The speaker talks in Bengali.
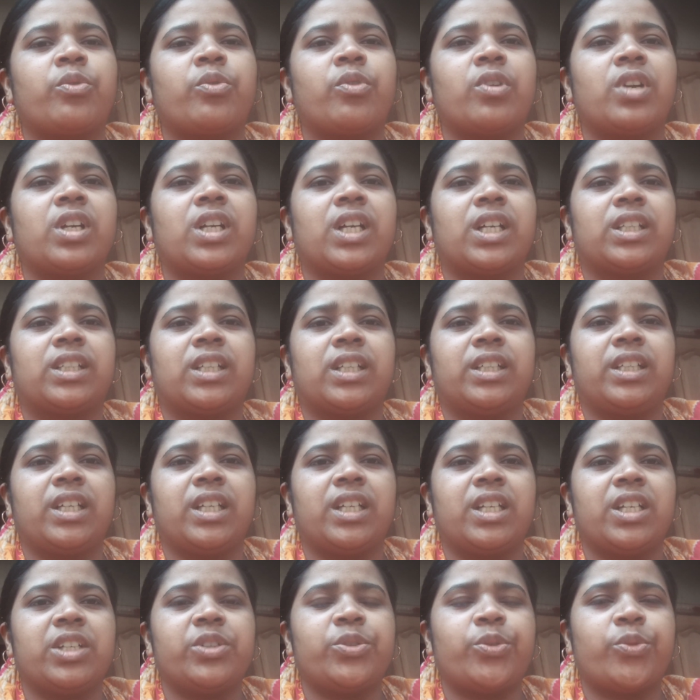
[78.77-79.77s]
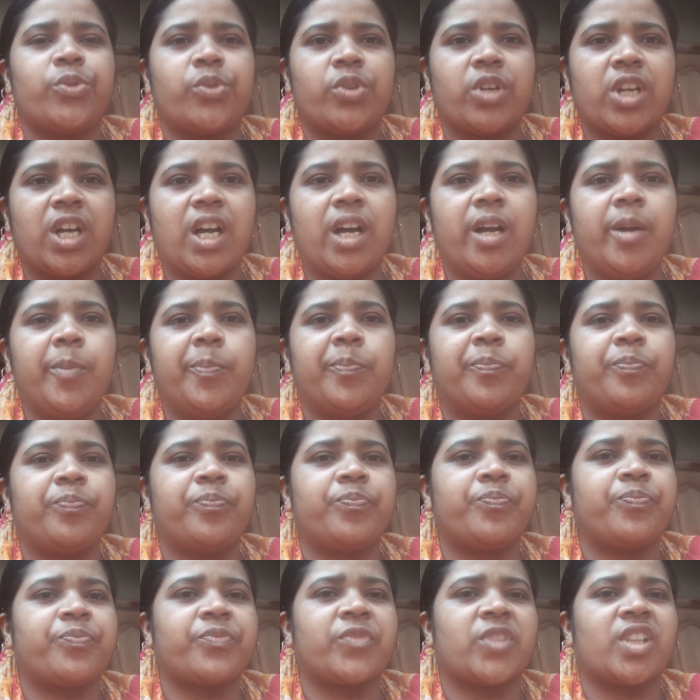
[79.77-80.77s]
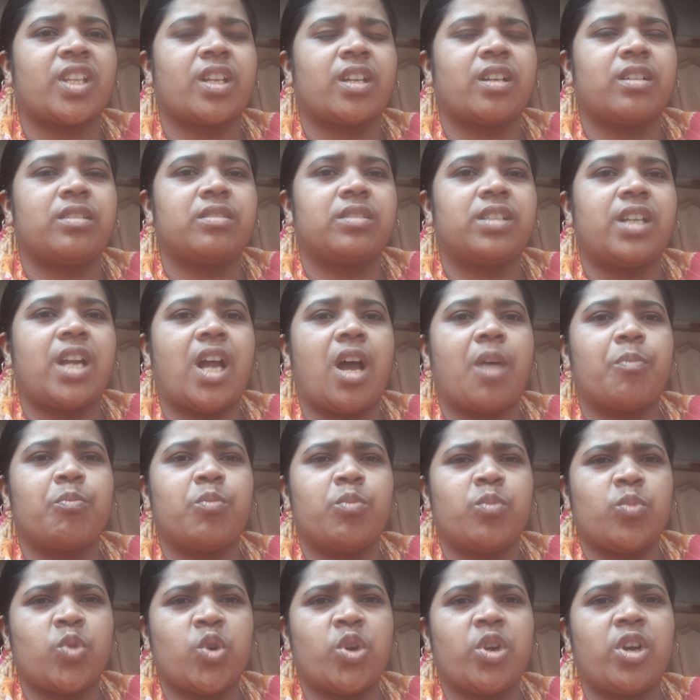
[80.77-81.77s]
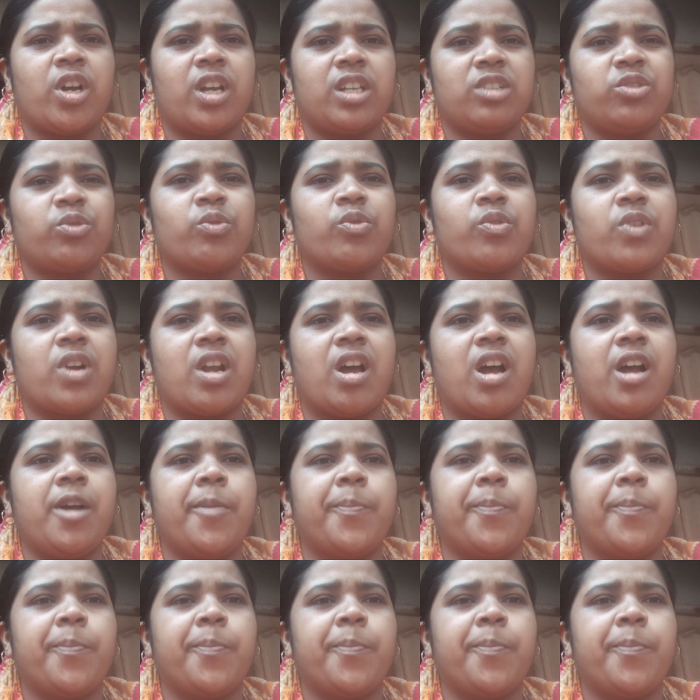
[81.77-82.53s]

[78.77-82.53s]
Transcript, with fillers: কলকাতা থেকে সোনা নাম মনে হয় সোনা